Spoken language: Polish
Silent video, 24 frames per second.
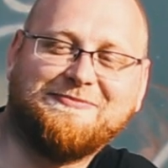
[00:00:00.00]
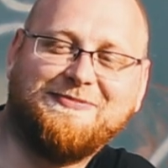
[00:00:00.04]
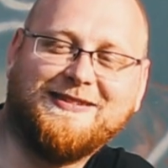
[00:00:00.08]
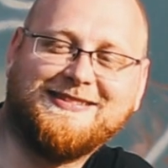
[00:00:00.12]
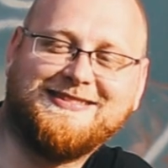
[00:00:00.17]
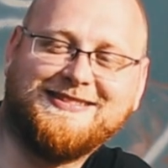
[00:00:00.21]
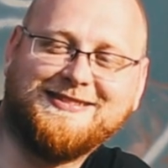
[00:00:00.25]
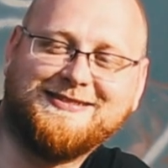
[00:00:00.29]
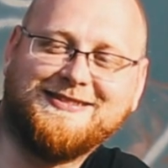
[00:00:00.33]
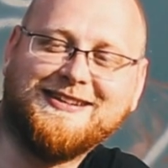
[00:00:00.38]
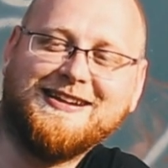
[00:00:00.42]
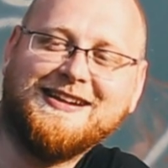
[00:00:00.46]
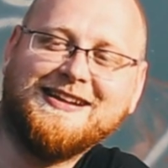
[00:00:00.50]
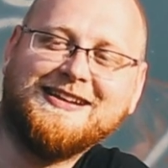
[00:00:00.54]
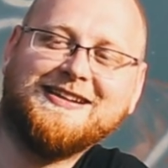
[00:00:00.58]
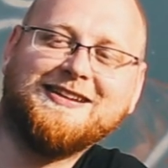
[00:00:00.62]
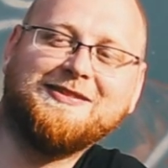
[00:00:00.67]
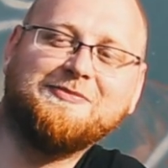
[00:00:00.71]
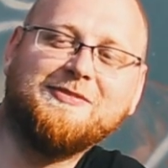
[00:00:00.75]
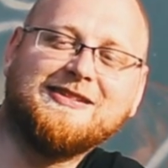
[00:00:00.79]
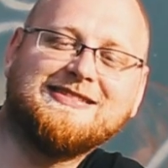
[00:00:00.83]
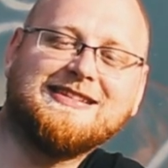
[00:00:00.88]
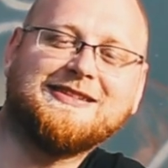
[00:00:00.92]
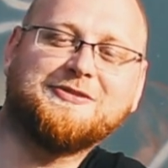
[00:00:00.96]
Tak,
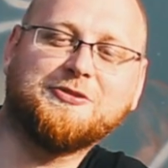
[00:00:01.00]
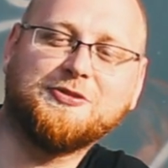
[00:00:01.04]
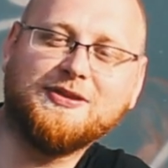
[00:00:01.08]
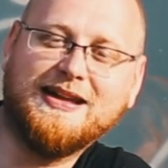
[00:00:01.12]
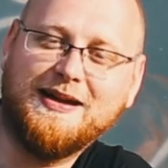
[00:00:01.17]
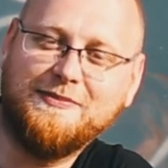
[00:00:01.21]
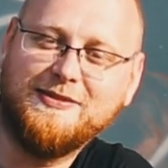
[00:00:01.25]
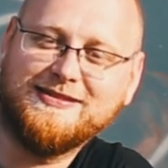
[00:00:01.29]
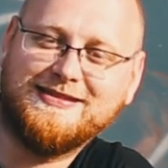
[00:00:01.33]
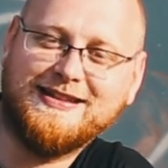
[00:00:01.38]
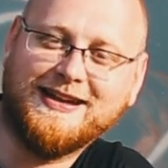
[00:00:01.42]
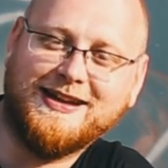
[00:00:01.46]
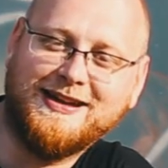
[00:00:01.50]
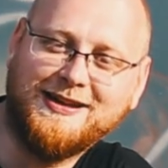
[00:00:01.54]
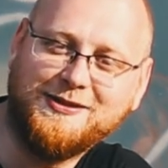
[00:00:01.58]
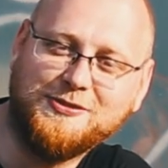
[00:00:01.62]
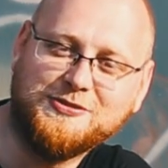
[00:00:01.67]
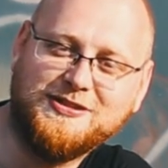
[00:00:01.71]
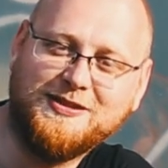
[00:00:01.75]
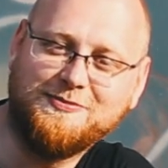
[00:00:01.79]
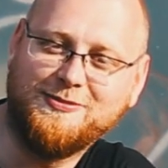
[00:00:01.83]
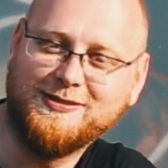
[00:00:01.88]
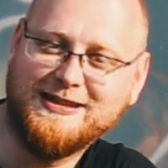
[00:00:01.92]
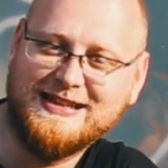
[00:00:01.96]
I my zatrudniamy takich
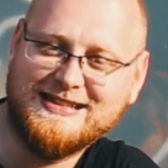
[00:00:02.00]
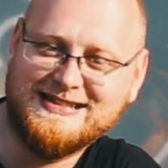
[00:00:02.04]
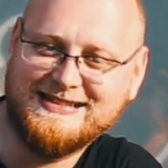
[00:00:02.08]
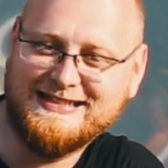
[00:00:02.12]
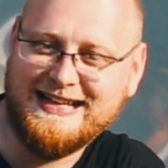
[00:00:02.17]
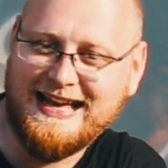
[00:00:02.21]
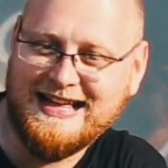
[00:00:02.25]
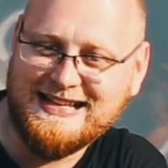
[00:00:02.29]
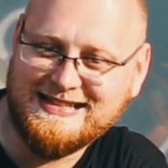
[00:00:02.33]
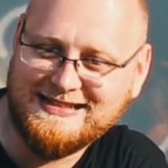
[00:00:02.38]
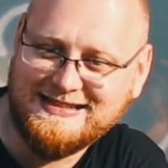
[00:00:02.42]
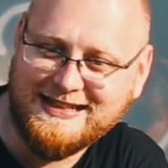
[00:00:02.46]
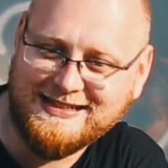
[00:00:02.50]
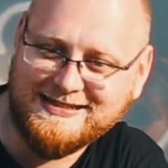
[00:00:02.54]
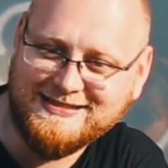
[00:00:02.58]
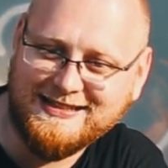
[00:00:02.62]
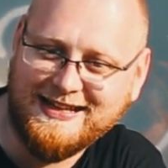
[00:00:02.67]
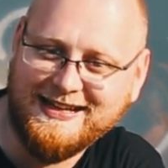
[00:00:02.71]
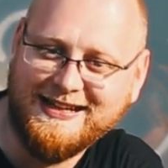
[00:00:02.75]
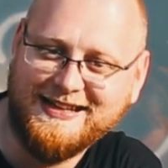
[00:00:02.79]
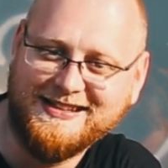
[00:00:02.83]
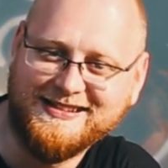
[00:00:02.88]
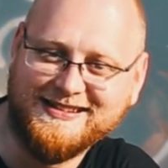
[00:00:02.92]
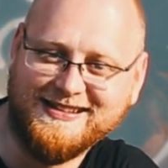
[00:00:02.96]
ludzi, bo nas nie stać
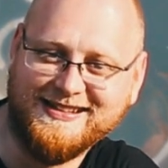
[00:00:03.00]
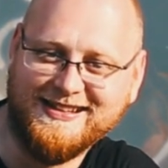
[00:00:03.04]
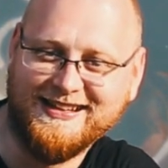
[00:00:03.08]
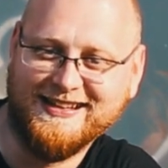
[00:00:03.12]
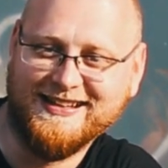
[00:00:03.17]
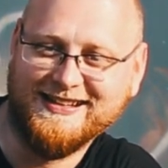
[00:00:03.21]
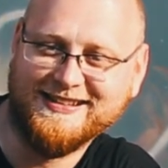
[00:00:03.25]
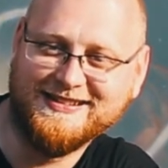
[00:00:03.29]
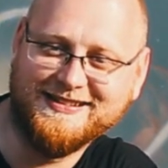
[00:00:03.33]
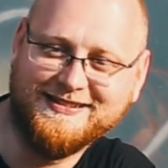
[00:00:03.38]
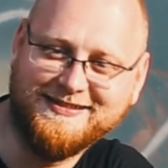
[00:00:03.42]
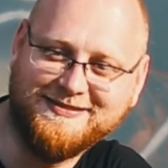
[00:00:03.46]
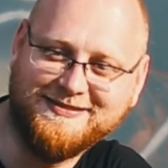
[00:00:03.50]
na innych.